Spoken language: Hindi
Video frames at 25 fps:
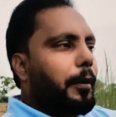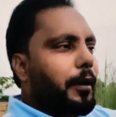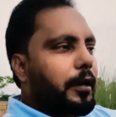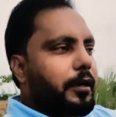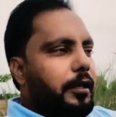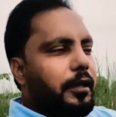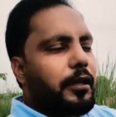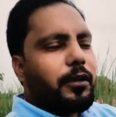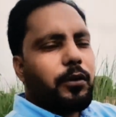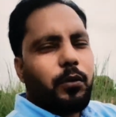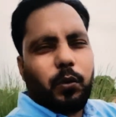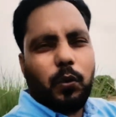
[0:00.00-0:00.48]

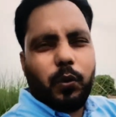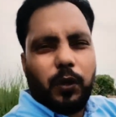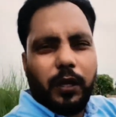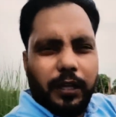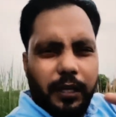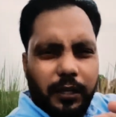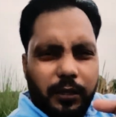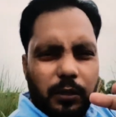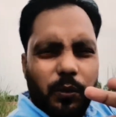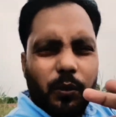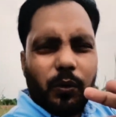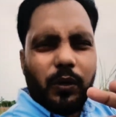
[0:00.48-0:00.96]
बकरी खोलो
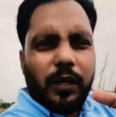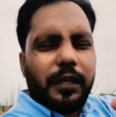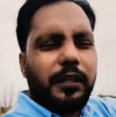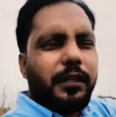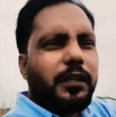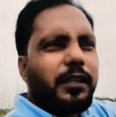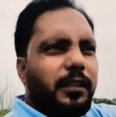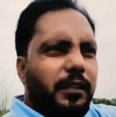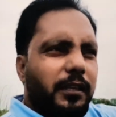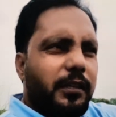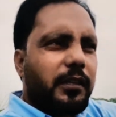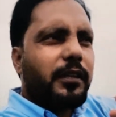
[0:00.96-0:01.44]
एक दो
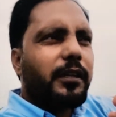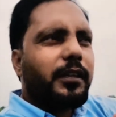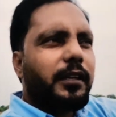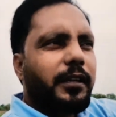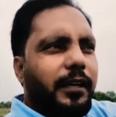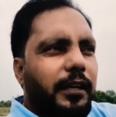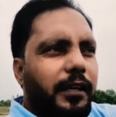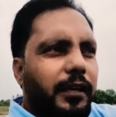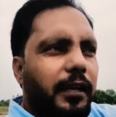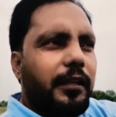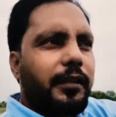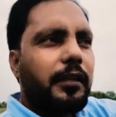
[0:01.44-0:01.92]
रहती थी इतनी
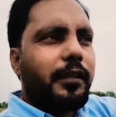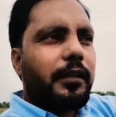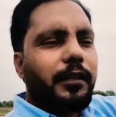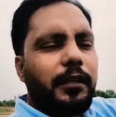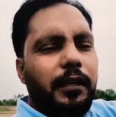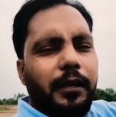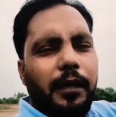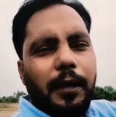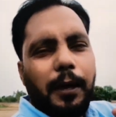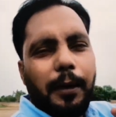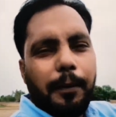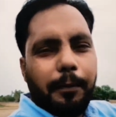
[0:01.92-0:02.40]
नहीं रहती
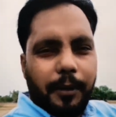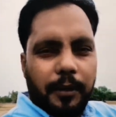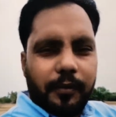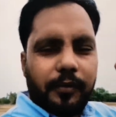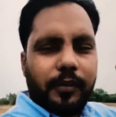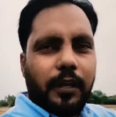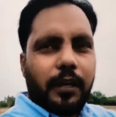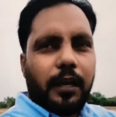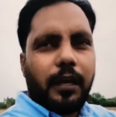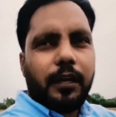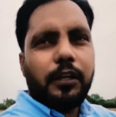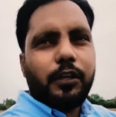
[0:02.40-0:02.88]
थी बस
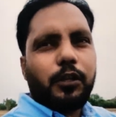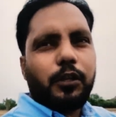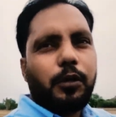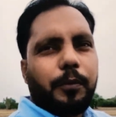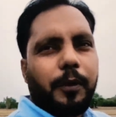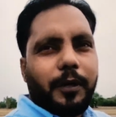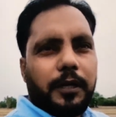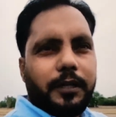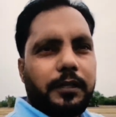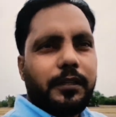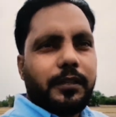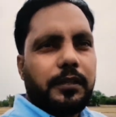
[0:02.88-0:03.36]
चरानी तो
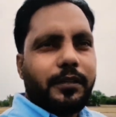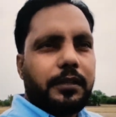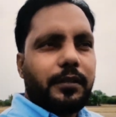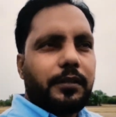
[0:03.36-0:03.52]
पड़ती